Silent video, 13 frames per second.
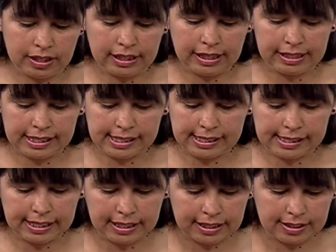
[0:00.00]
acá en las
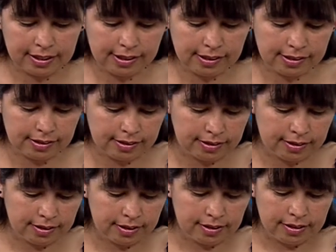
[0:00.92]
esquinitas
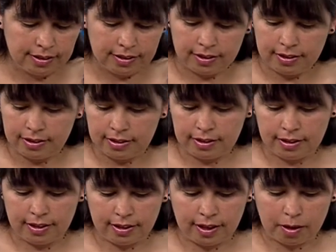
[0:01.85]

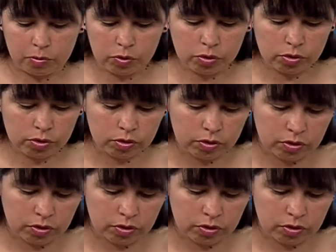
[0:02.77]
le damos